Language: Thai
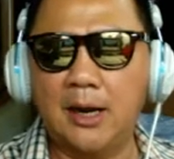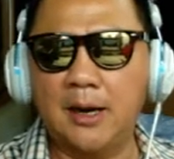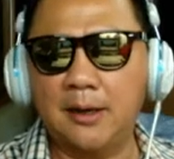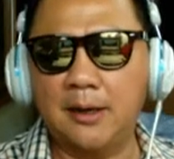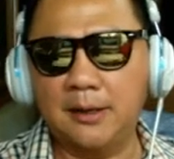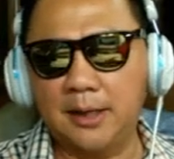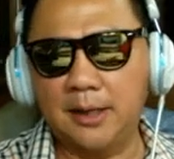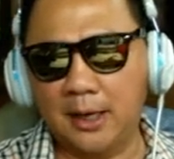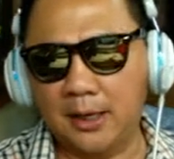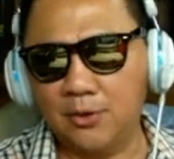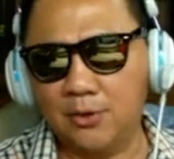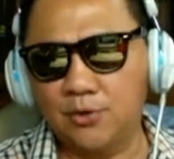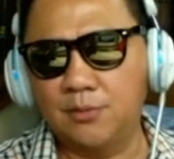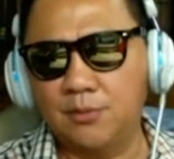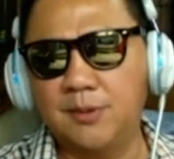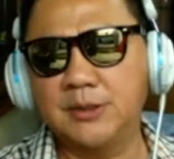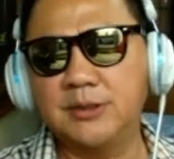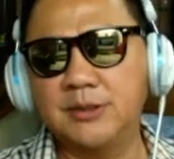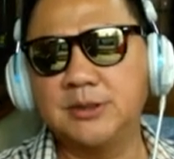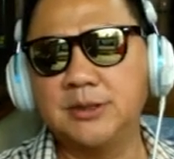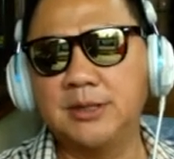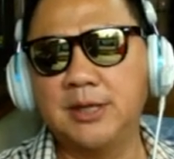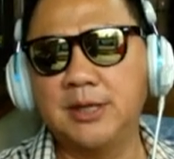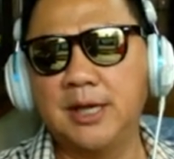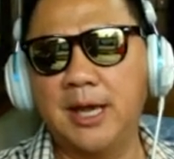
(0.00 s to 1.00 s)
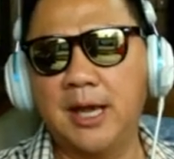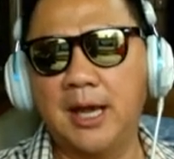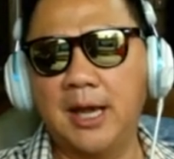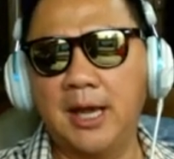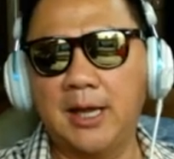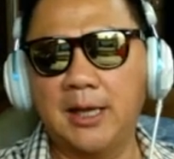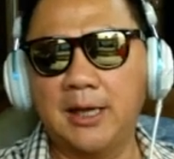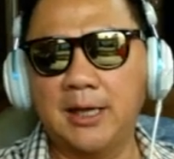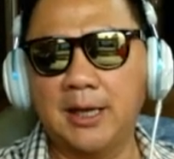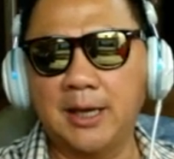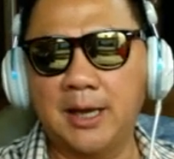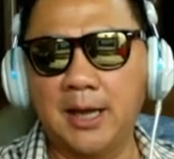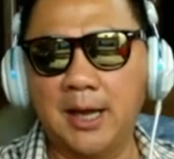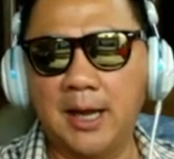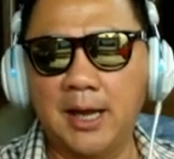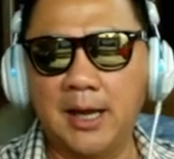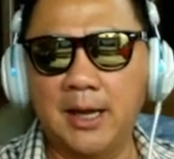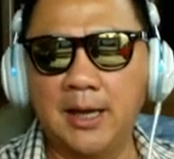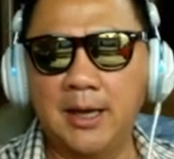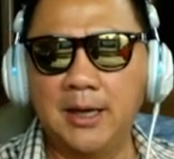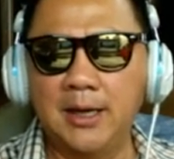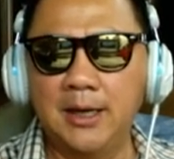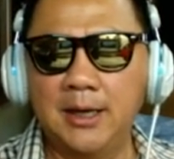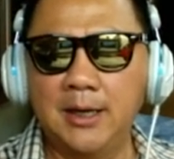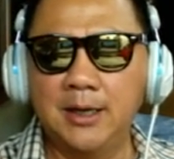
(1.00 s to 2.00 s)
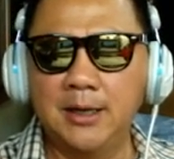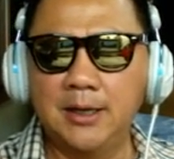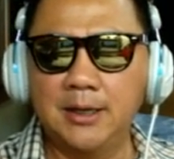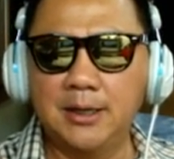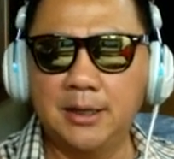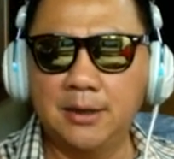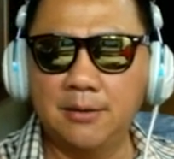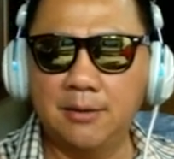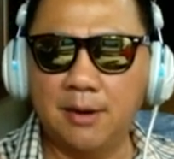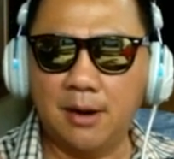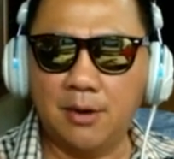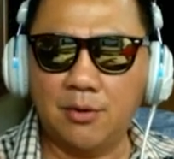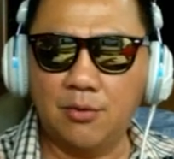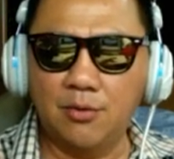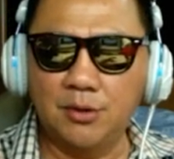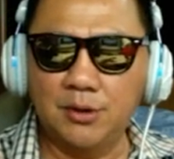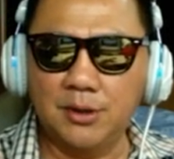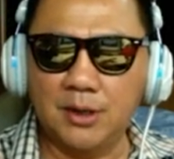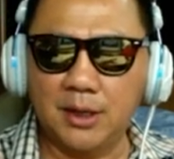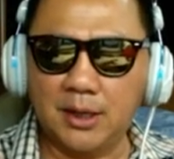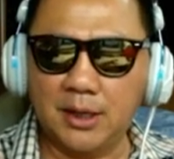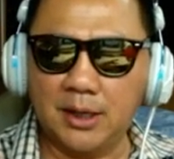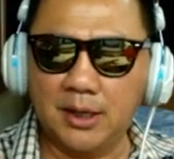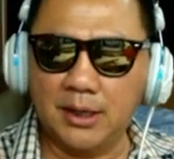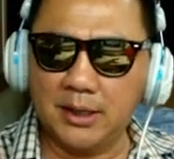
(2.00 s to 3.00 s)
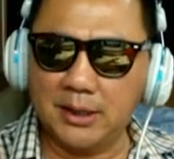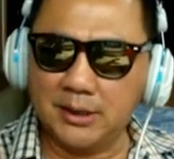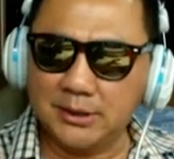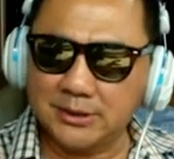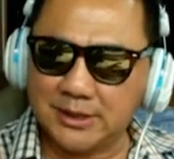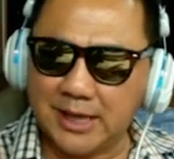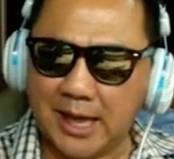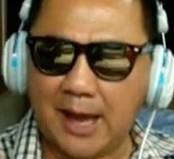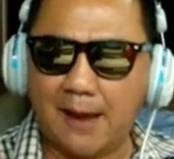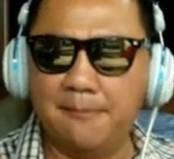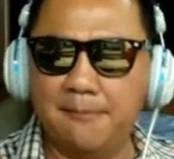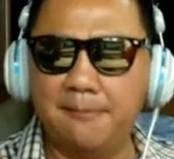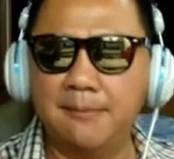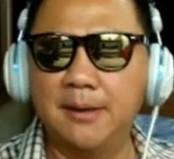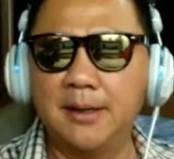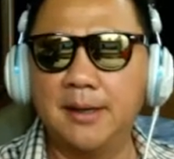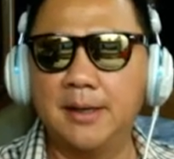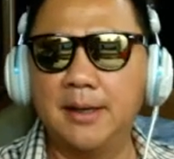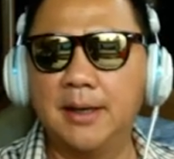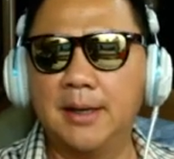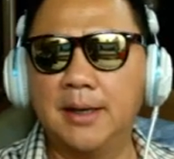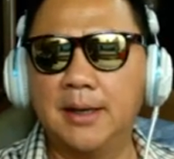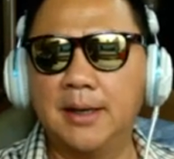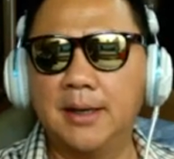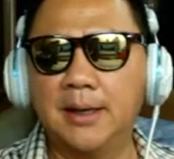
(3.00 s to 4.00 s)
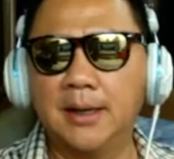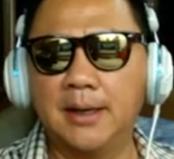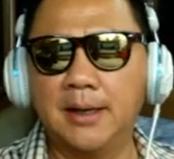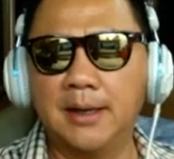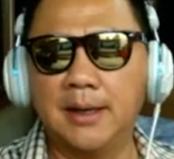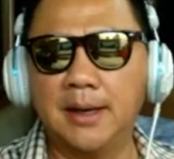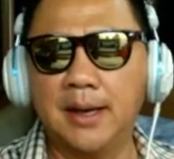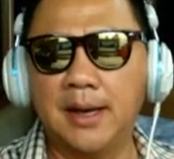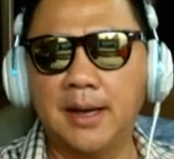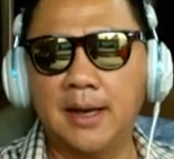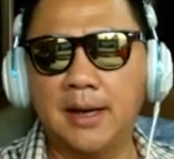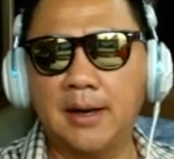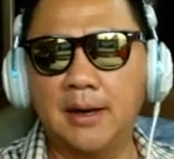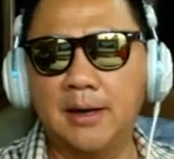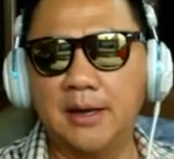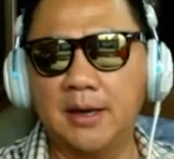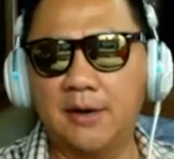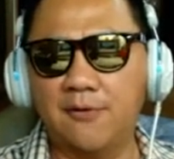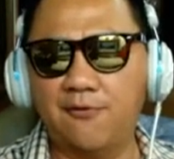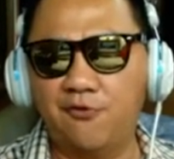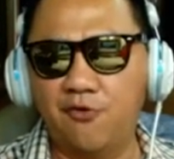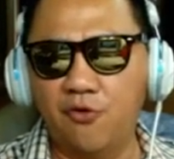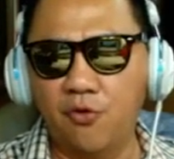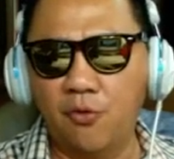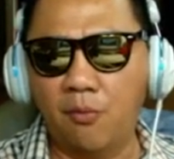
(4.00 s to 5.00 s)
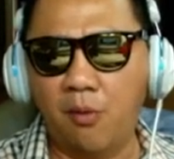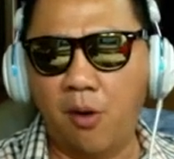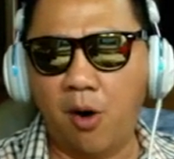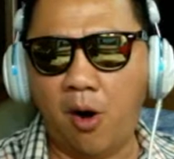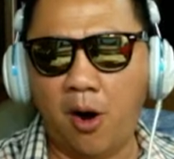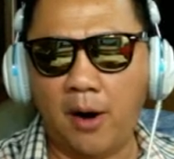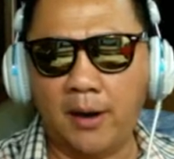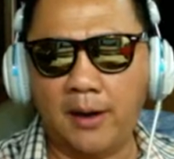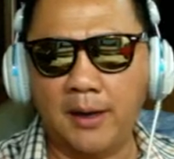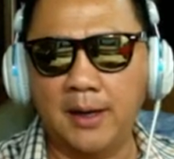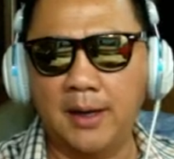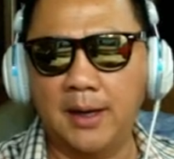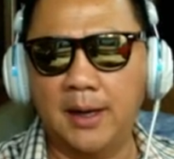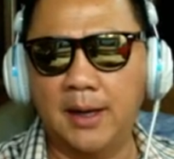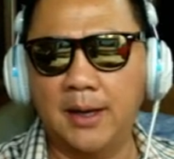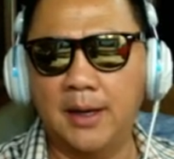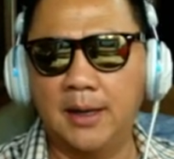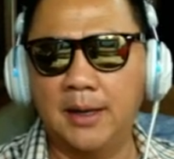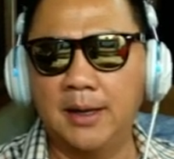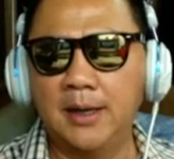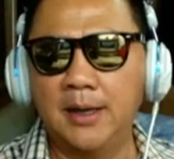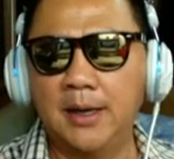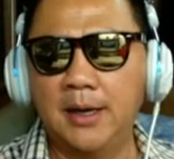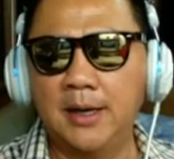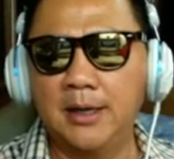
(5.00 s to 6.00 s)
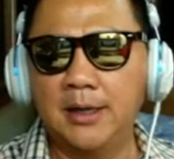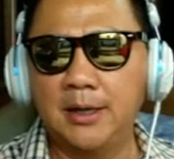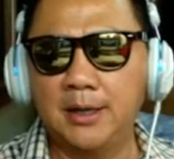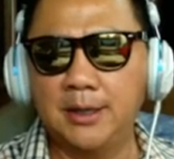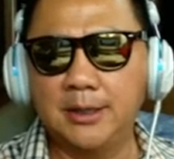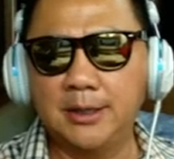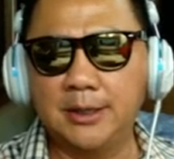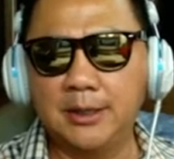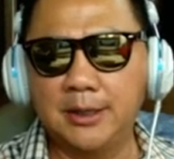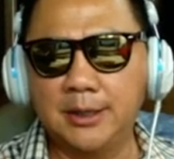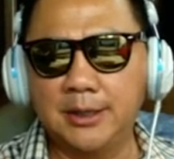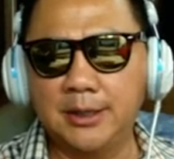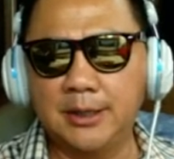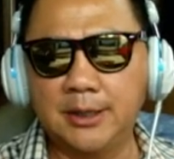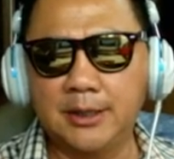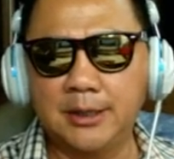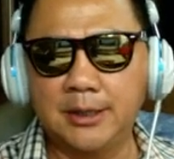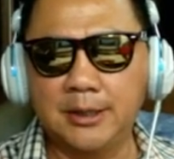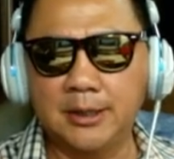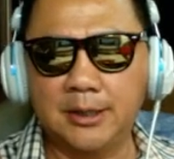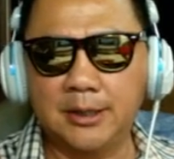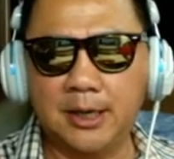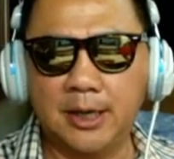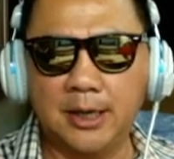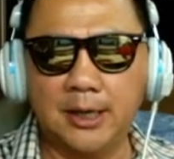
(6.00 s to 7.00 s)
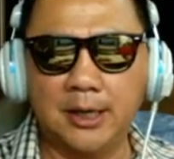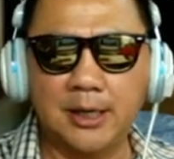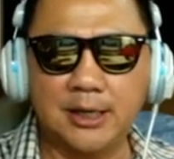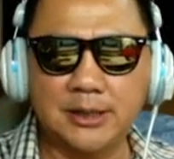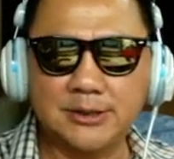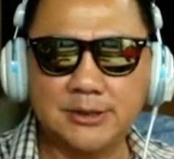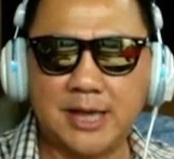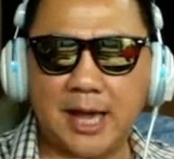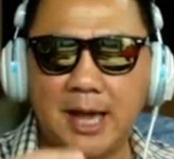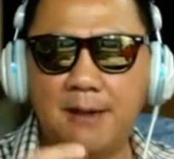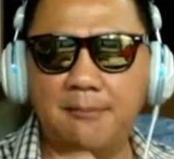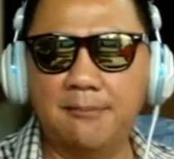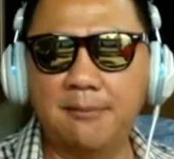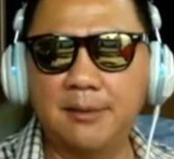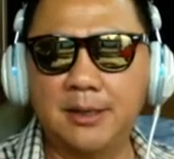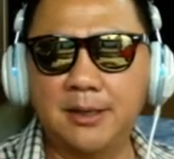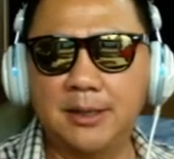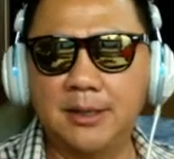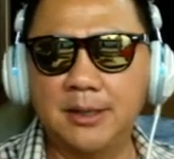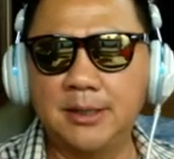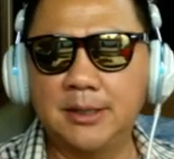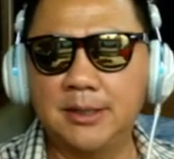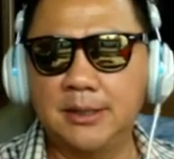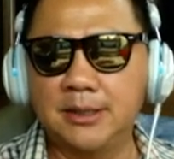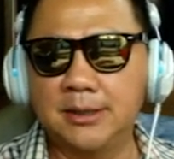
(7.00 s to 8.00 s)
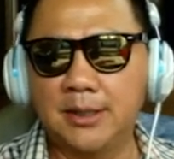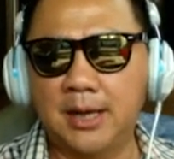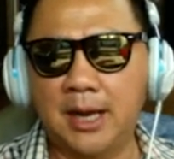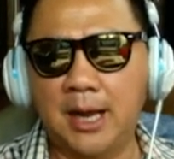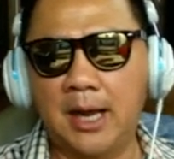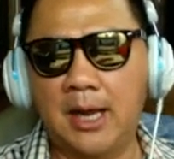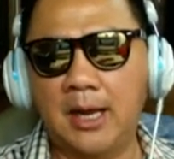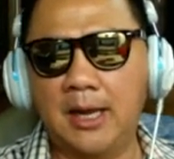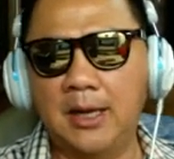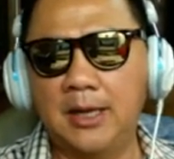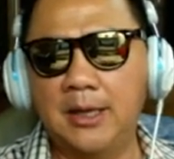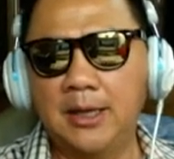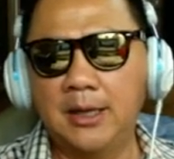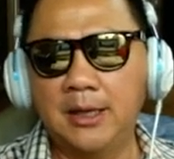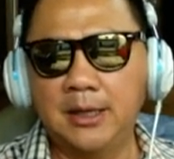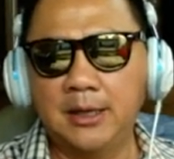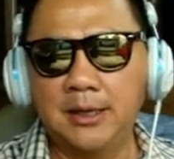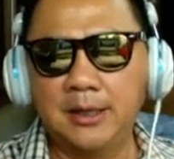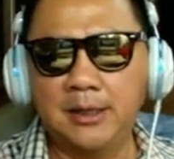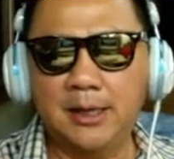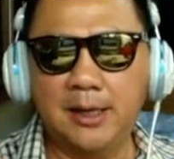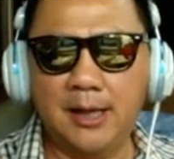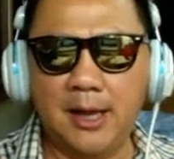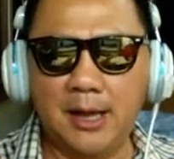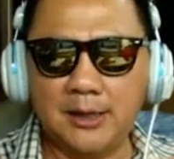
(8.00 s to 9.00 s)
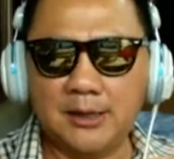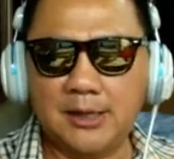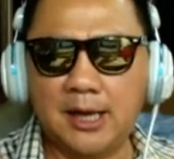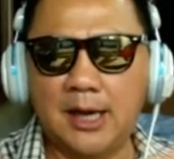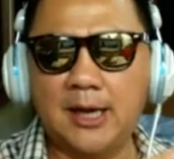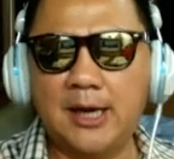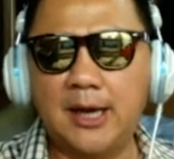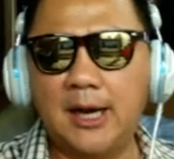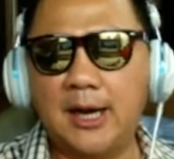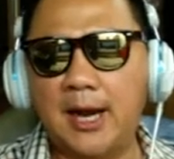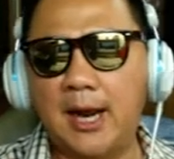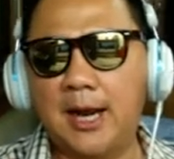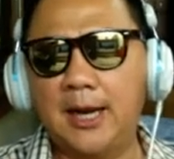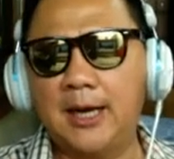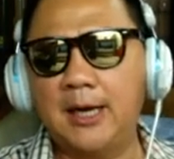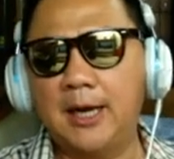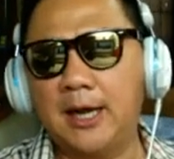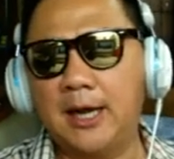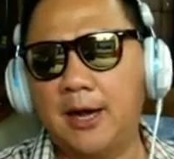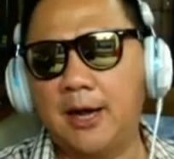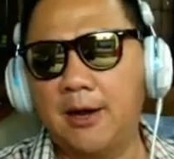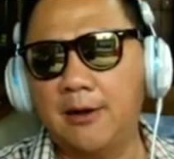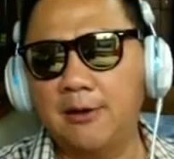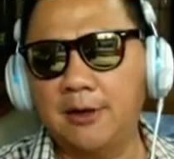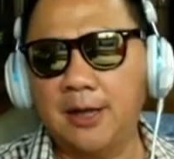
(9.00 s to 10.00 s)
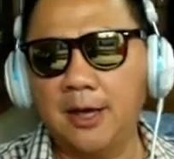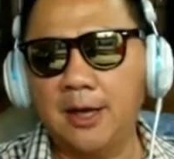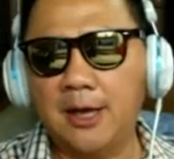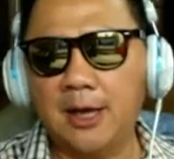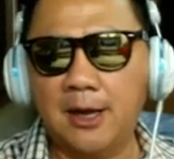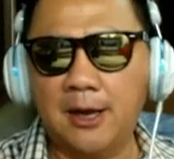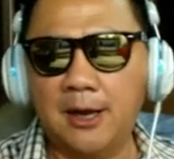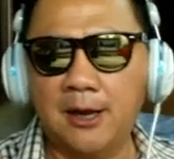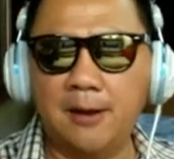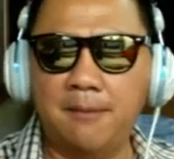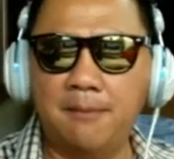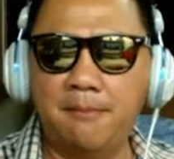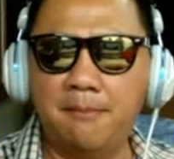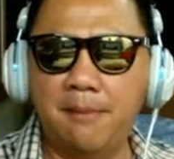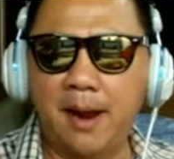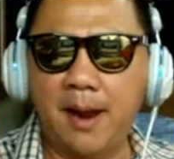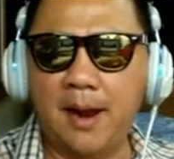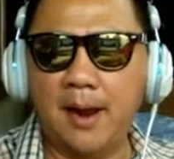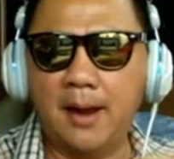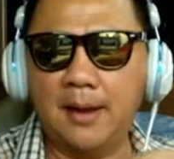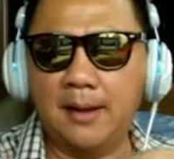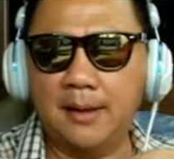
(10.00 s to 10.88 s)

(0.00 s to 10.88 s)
เย็นคุณไปซื้อเองอย่างเงี้ยหรือว่าคุณจะกินทั้งสามมื้อเลยเนี่ยเขาเรียกฟูลบอร์ดนะฮะก็คือกินทั้งสามมื้อนะฮะที่อัสซันไอแลนด์เนี่ยเขาจะแบ่ง